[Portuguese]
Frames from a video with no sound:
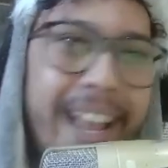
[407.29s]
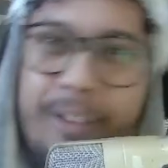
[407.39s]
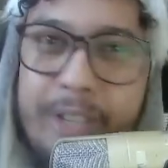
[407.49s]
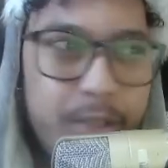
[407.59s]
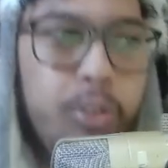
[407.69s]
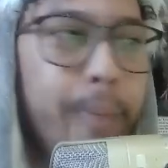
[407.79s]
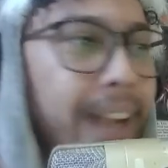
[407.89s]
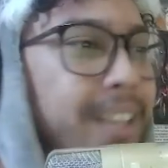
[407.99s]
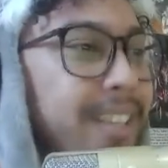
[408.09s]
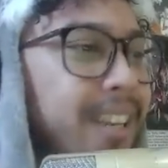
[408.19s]
É exceção do
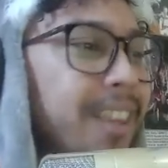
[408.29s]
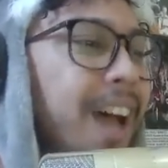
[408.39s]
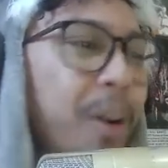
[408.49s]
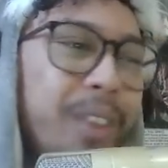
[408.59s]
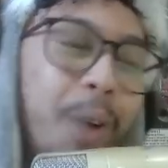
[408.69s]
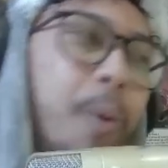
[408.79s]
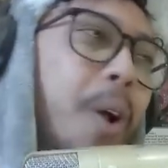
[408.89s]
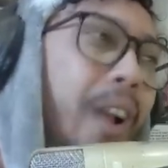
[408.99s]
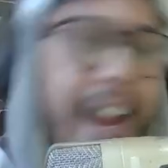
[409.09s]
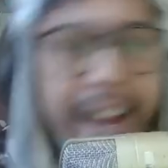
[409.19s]
Maxi e tal. Então, o
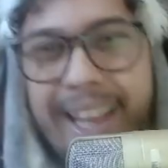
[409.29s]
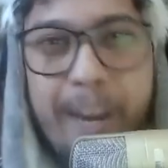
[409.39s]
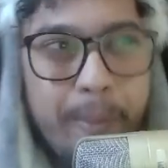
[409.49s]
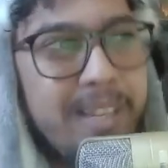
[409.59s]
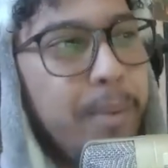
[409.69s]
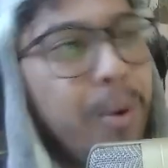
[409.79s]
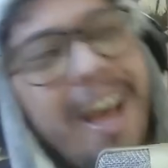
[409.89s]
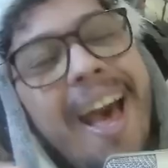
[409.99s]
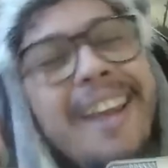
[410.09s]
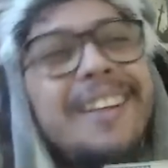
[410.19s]
que a galera percebeu?
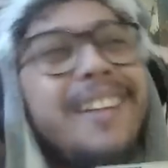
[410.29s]
Cara,